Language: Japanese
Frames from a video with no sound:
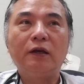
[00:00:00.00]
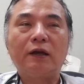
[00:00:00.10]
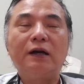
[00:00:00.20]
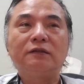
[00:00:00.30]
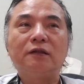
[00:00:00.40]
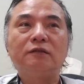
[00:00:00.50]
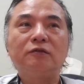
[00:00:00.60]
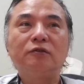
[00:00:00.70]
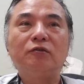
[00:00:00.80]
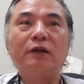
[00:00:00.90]
感染
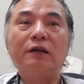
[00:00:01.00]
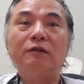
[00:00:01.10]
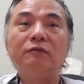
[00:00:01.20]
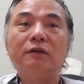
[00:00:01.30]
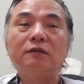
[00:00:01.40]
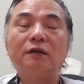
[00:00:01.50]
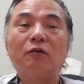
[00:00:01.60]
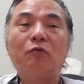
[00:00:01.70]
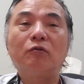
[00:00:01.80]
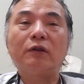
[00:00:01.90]
するようなインフルエンザ
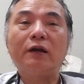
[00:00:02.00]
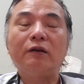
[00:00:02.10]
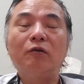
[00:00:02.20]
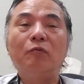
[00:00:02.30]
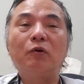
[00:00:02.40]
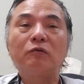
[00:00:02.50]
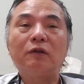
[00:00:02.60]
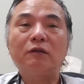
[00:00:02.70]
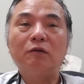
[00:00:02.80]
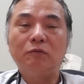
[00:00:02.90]
の抗体を持っ
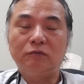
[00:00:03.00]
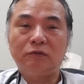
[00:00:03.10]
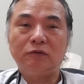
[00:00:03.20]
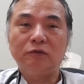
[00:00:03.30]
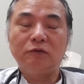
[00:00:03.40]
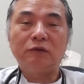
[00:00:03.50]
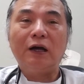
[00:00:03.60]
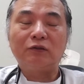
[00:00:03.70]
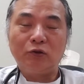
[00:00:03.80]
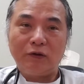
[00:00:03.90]
た動物
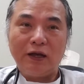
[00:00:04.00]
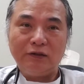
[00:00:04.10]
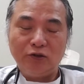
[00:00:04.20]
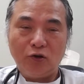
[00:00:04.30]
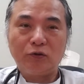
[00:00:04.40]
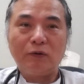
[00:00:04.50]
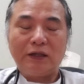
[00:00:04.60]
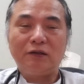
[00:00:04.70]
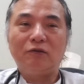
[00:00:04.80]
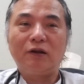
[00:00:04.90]
鳥がいるよと
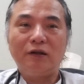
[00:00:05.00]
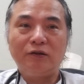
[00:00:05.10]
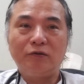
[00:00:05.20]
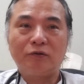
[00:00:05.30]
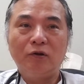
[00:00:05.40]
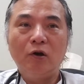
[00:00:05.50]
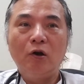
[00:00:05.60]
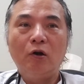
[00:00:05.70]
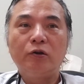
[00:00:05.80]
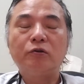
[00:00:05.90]
渡り鳥がいるよと
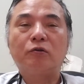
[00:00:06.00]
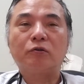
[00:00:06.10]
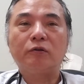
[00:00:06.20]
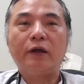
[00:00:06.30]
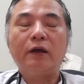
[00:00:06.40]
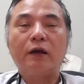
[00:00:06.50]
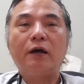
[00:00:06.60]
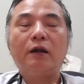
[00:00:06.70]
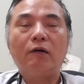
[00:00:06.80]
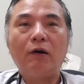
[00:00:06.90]
いうことで
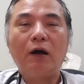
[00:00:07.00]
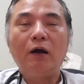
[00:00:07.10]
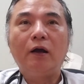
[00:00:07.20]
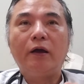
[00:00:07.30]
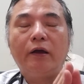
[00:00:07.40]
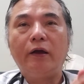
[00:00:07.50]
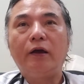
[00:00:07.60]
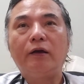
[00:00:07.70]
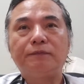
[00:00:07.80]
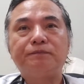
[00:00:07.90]
彼らは、
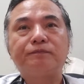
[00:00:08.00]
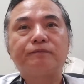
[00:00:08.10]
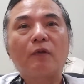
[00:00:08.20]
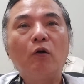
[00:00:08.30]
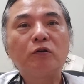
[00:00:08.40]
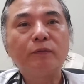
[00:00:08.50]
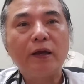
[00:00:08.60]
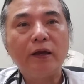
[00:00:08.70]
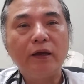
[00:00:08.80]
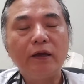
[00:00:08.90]
えー、北
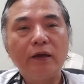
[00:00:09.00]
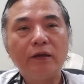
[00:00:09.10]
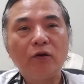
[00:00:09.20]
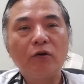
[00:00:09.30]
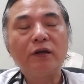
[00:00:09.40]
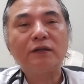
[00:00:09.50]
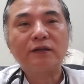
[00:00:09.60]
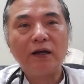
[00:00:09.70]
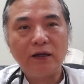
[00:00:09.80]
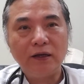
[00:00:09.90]
米の
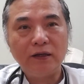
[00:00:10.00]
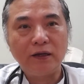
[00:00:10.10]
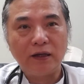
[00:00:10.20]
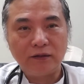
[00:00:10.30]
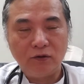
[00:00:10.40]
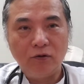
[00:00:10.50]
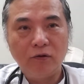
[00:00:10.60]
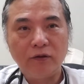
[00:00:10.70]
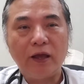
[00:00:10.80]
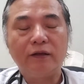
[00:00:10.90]
東海岸の
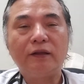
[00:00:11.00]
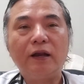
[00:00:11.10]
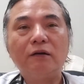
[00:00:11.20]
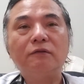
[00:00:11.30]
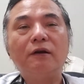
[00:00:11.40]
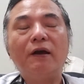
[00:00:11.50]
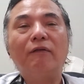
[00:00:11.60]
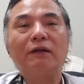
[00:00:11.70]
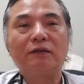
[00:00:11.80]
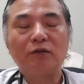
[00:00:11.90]
ね、
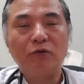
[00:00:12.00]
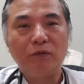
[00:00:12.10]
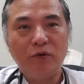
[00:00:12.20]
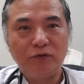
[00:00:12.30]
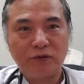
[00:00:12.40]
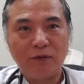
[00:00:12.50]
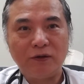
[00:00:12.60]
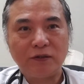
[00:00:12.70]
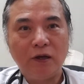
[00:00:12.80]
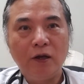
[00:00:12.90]
デラウェア湾ってとこにも寄りつけ
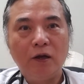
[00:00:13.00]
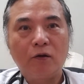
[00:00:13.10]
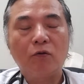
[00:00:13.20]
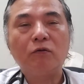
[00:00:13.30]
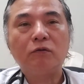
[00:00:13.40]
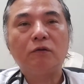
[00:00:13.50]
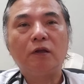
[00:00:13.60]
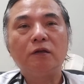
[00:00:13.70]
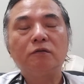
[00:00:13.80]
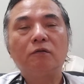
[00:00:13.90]
ましたここっ
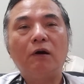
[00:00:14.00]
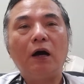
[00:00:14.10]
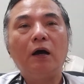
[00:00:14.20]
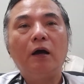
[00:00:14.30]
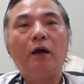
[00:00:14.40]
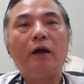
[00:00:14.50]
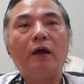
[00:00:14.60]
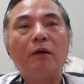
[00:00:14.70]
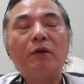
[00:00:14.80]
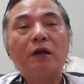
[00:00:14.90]
ていうのは、
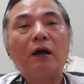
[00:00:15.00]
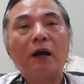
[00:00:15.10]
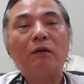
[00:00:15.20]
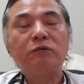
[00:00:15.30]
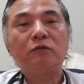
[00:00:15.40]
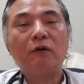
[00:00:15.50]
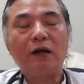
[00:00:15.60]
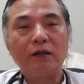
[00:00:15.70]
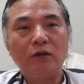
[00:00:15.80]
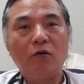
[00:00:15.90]
えー、
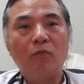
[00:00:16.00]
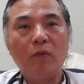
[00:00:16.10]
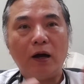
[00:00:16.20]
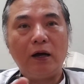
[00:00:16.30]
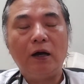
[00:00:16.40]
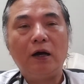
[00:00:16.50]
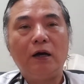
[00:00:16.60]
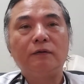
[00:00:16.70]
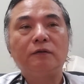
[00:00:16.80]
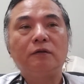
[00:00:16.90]
アメリカカブトガニの、
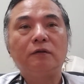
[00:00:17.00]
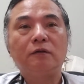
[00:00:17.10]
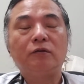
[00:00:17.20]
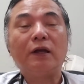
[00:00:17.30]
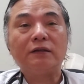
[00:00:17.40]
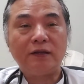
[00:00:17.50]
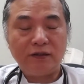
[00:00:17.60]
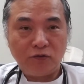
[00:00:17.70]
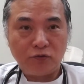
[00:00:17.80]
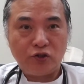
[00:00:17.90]
まあ、巨大
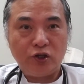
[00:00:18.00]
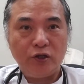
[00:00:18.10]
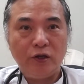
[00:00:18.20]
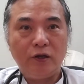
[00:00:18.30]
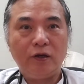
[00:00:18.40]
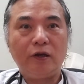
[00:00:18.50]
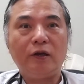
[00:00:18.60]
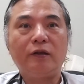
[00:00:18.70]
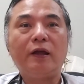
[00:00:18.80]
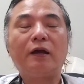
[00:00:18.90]
生息地
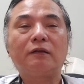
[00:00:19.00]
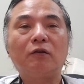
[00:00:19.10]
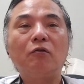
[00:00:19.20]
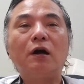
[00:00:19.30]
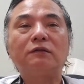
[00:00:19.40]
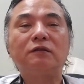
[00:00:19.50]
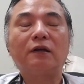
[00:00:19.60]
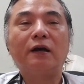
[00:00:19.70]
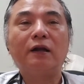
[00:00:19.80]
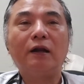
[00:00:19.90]
であって5月
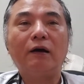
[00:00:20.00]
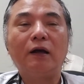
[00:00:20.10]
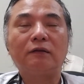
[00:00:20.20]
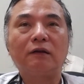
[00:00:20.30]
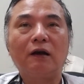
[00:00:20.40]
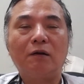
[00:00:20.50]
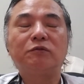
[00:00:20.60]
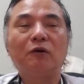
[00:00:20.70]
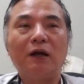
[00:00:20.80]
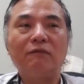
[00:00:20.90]
に彼ら
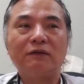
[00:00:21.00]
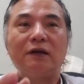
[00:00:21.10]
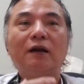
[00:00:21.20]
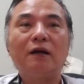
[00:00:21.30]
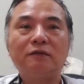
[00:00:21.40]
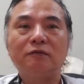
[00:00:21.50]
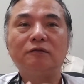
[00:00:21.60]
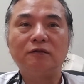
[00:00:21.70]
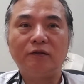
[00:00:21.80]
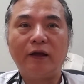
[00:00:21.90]
カブトガニは産卵す
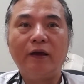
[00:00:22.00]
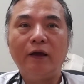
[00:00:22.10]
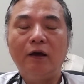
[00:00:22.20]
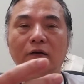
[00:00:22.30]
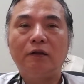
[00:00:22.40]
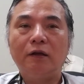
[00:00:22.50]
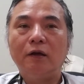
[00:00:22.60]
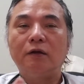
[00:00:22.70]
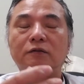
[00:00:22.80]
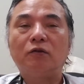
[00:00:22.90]
るんですよねで
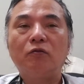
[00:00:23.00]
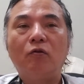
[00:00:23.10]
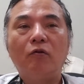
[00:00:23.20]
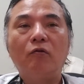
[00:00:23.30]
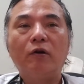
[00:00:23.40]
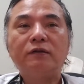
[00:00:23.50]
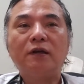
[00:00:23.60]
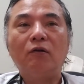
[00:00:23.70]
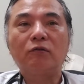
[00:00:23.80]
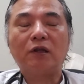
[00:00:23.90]
その
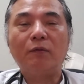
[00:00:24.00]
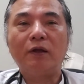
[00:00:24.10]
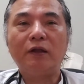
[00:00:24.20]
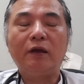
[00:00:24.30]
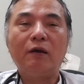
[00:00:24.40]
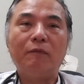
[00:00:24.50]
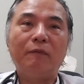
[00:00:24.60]
餌を食べに、